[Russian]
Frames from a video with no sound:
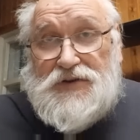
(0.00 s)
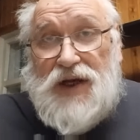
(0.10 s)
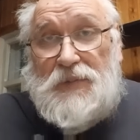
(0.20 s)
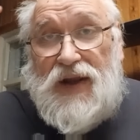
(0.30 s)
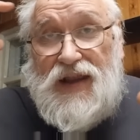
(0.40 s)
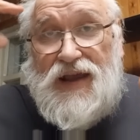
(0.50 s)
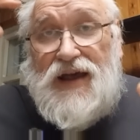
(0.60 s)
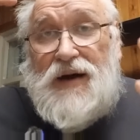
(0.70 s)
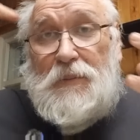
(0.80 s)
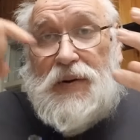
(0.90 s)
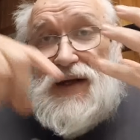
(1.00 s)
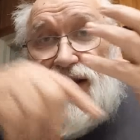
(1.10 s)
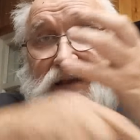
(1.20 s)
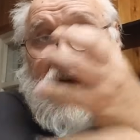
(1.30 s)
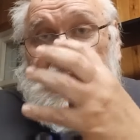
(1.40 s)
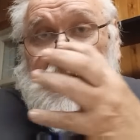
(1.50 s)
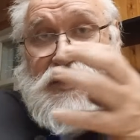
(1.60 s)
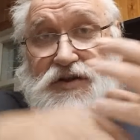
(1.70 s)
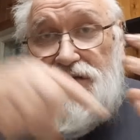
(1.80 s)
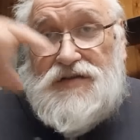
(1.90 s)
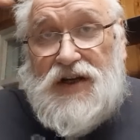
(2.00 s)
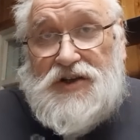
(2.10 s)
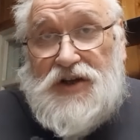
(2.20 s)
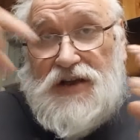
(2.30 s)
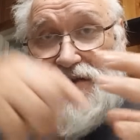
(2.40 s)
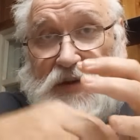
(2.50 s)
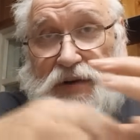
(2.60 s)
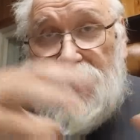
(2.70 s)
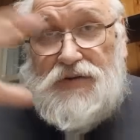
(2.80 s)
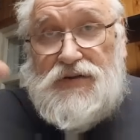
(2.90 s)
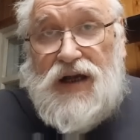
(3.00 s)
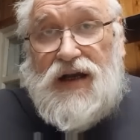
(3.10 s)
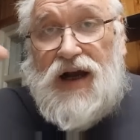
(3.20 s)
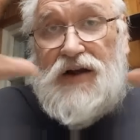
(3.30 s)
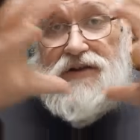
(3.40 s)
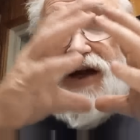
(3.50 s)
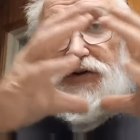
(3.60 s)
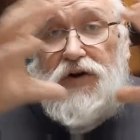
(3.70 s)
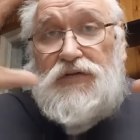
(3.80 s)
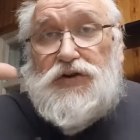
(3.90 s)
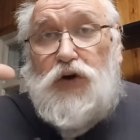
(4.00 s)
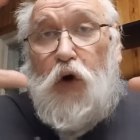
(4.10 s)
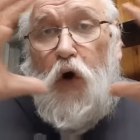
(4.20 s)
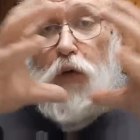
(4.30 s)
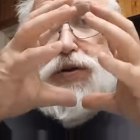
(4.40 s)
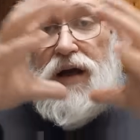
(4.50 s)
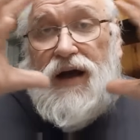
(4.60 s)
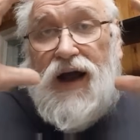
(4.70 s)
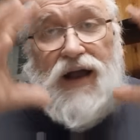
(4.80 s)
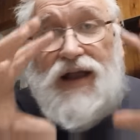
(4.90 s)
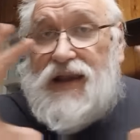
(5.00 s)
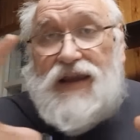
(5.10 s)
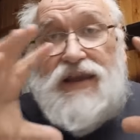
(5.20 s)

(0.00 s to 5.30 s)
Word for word: скопления, пролетая через него, возвращаются обратно. Вот так, как такое вот облако, не